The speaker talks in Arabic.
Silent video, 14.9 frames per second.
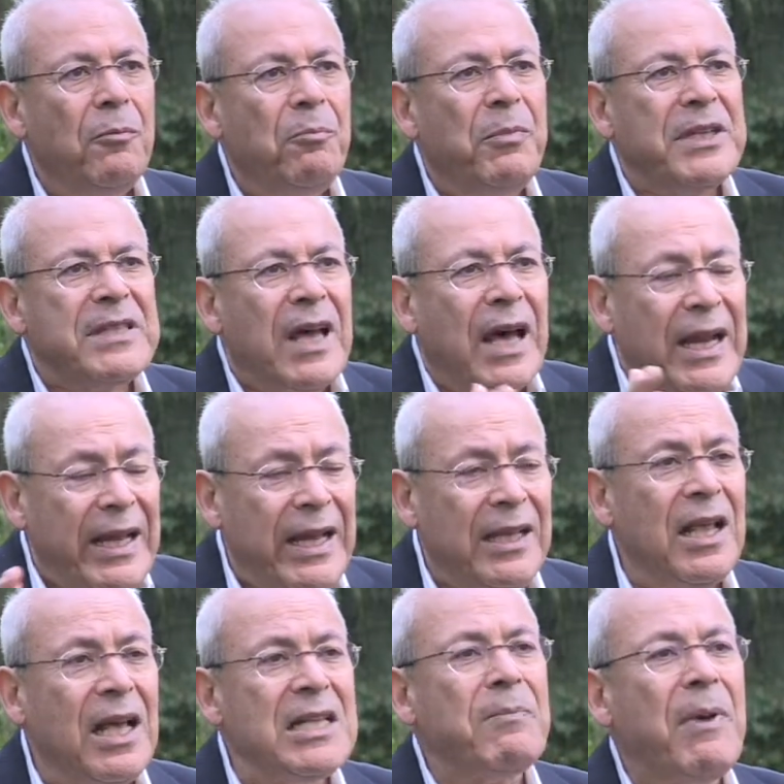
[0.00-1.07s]
بصالح
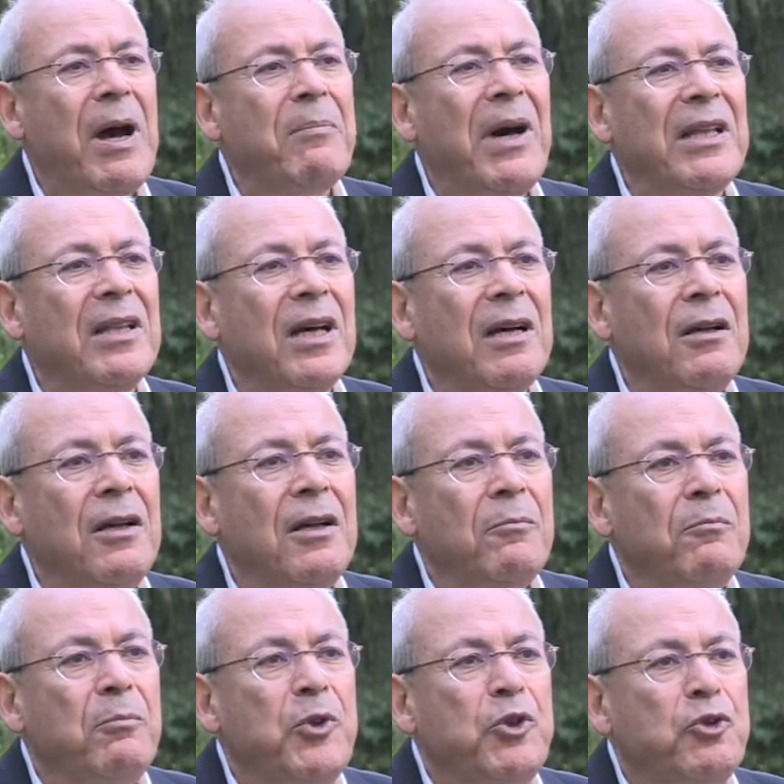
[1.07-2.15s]
الناس مع بعضها
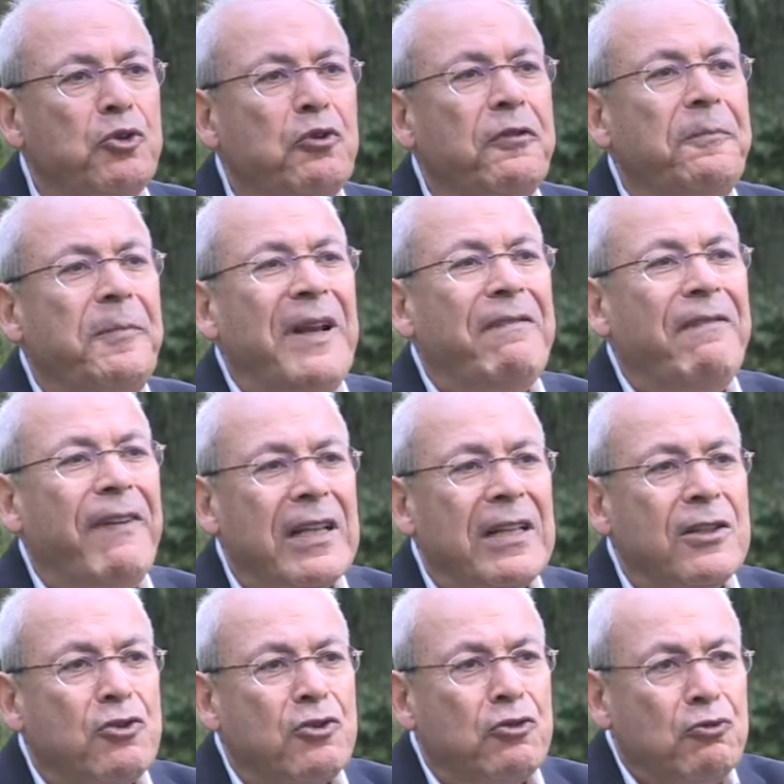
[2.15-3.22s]
بيشوف بالفرد
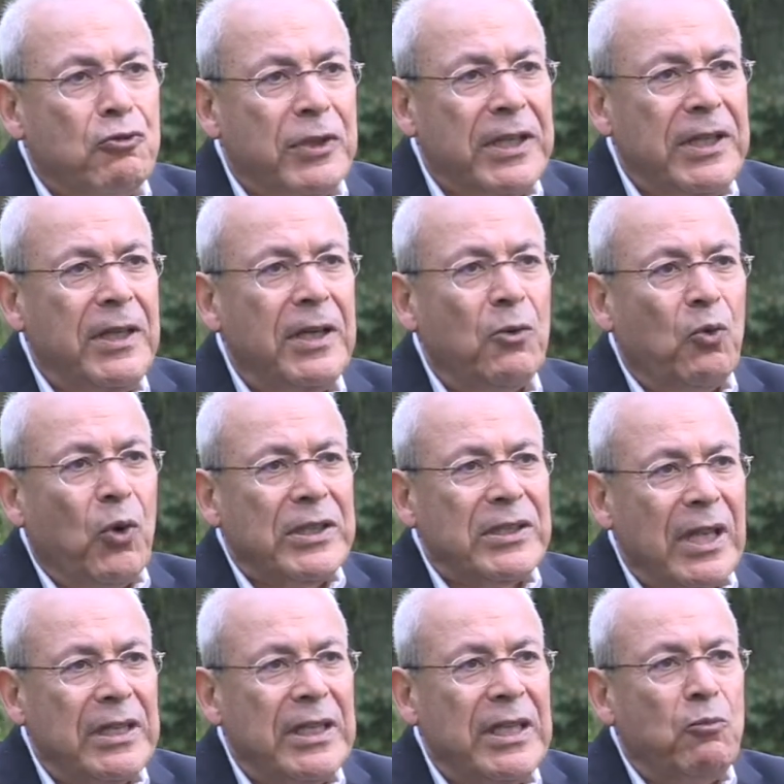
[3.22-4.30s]
سوري
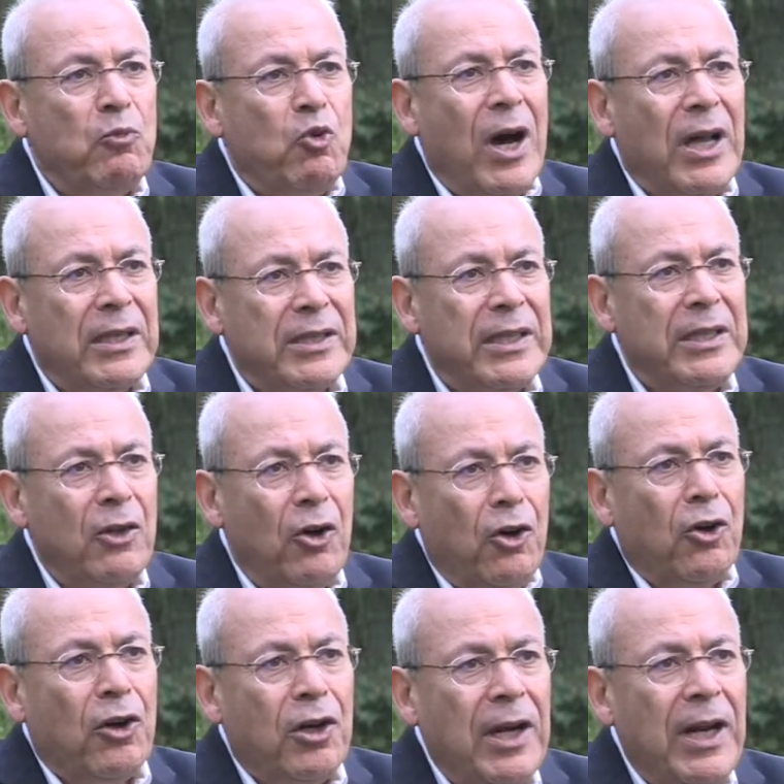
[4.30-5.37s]
وطني مواطن
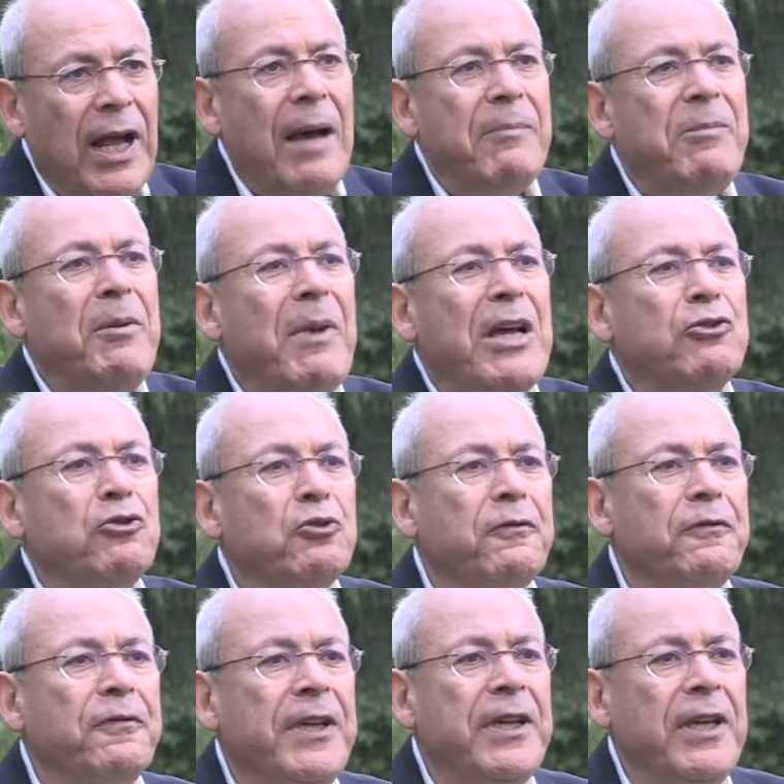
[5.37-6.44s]
حر قبل ما
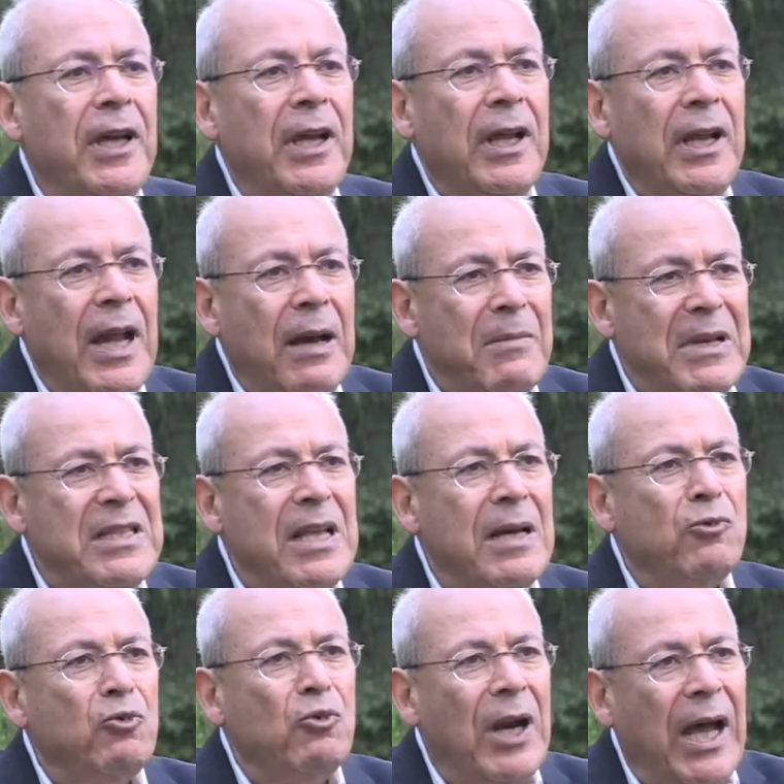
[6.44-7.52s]
يشوف فيه لا
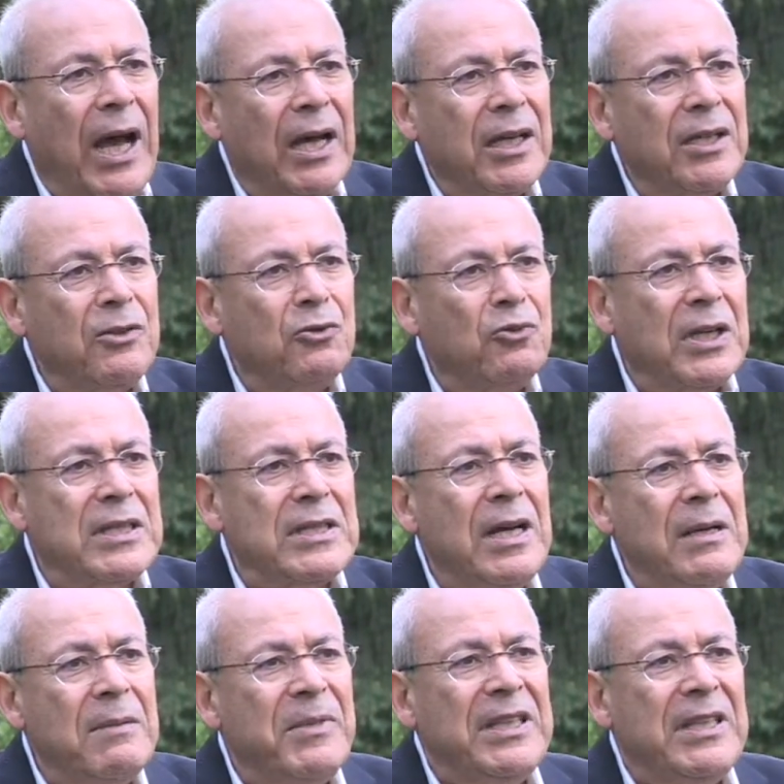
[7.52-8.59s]
مذهبه ولا عقيدته وكذا
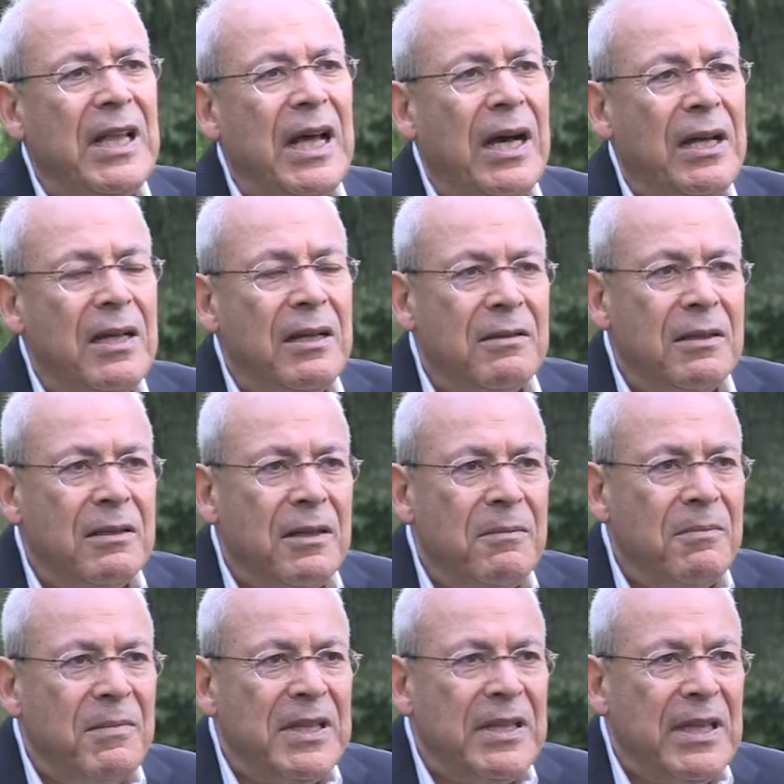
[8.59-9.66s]
بدنا
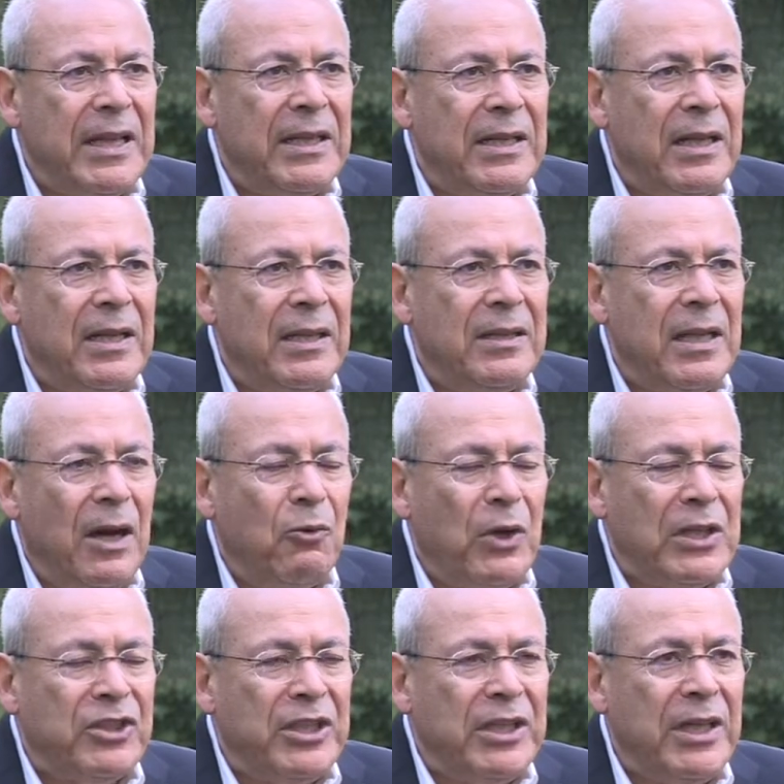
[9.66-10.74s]
بدنا
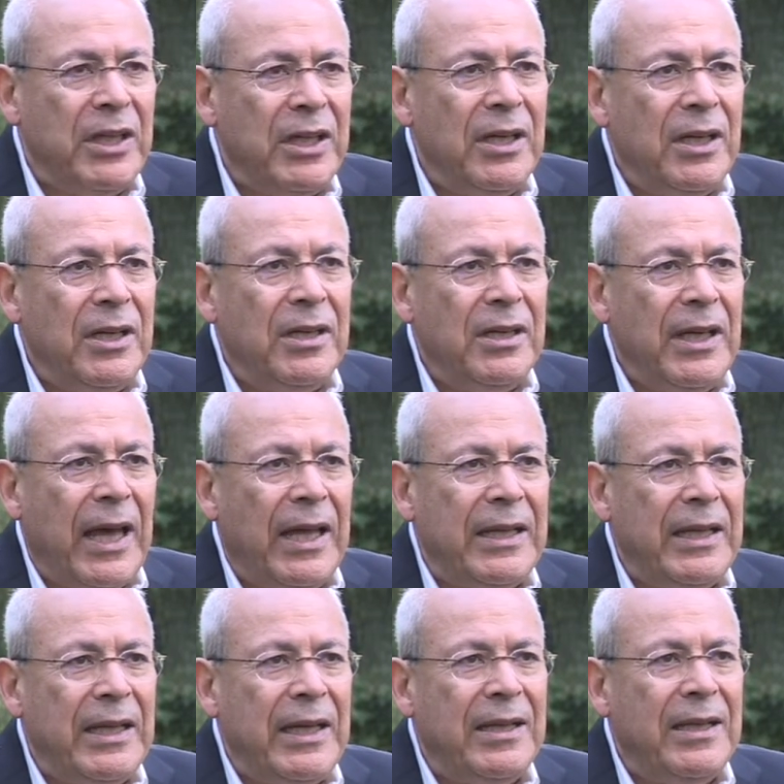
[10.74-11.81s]
اول شيء
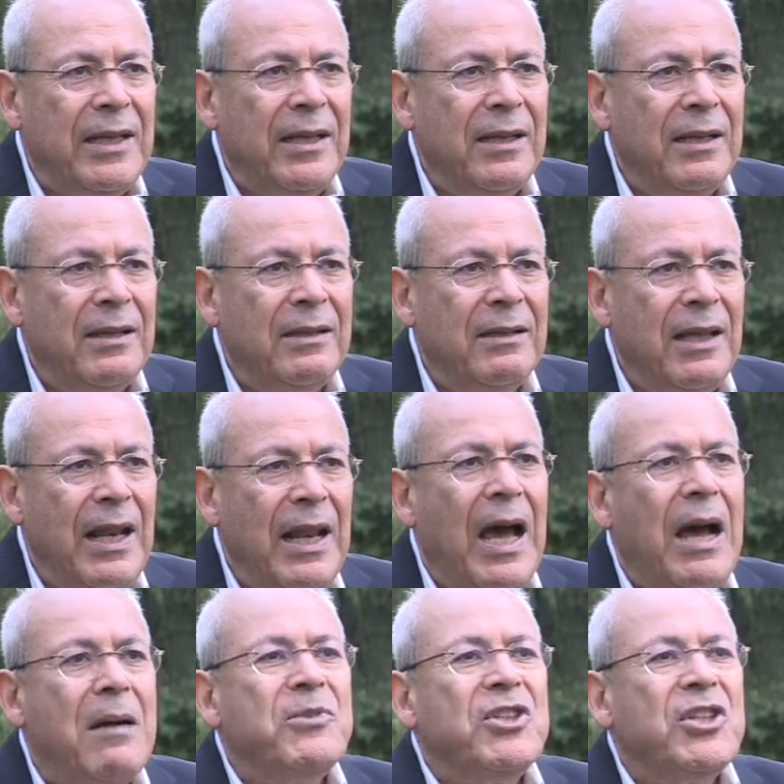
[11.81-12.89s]
يعني
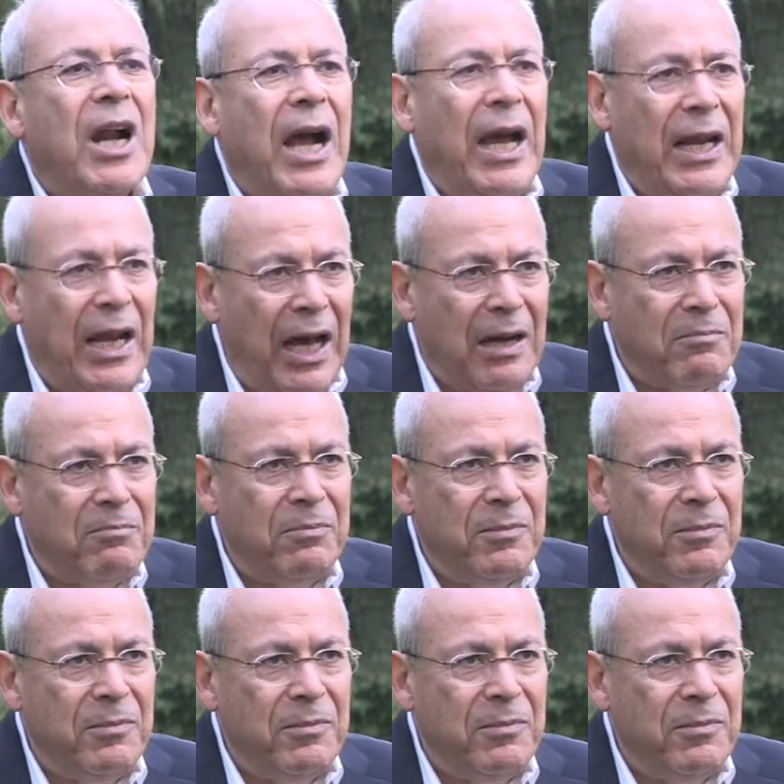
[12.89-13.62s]
نلأم جراح الحرب